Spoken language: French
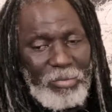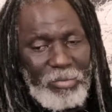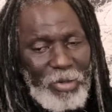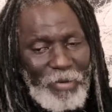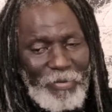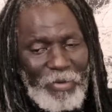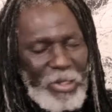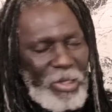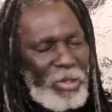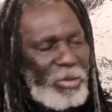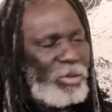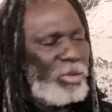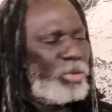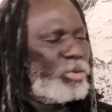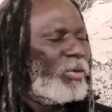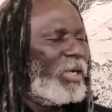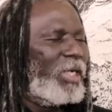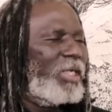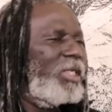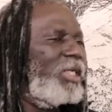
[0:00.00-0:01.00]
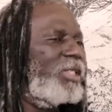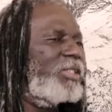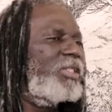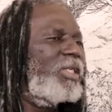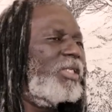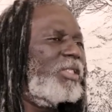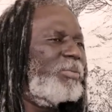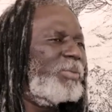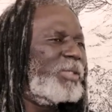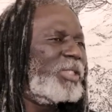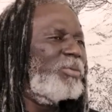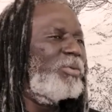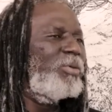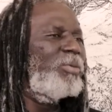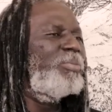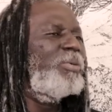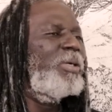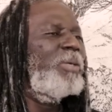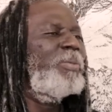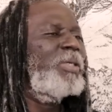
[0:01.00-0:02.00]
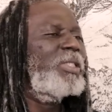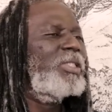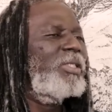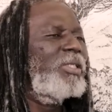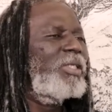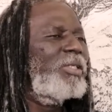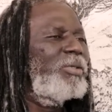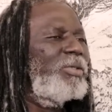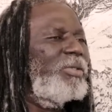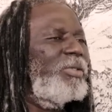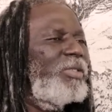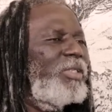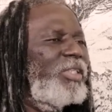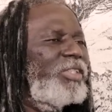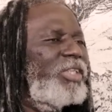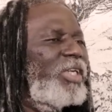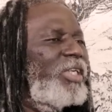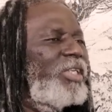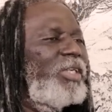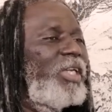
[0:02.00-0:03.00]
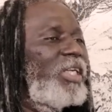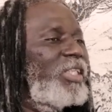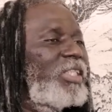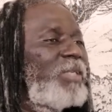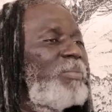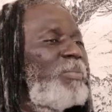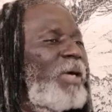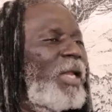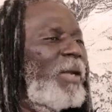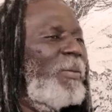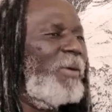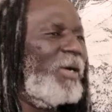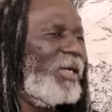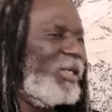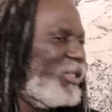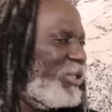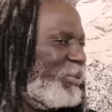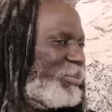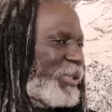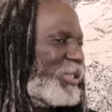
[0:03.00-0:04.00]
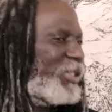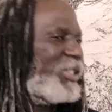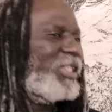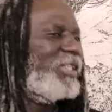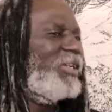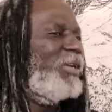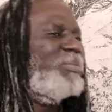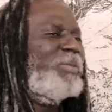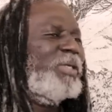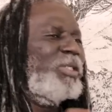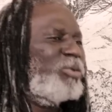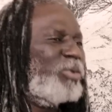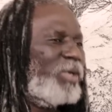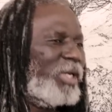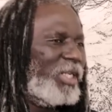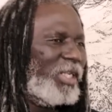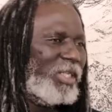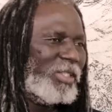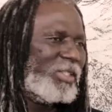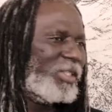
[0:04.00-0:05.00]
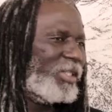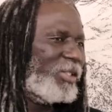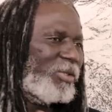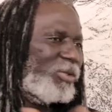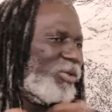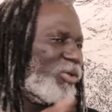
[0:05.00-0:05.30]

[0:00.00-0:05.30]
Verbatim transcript: J'avais quelques soirées dansantes parce que mon père pensait que les gens ne dansaient pas là-bas. Il pensait qu'il n'y avait pas de soirée dansante.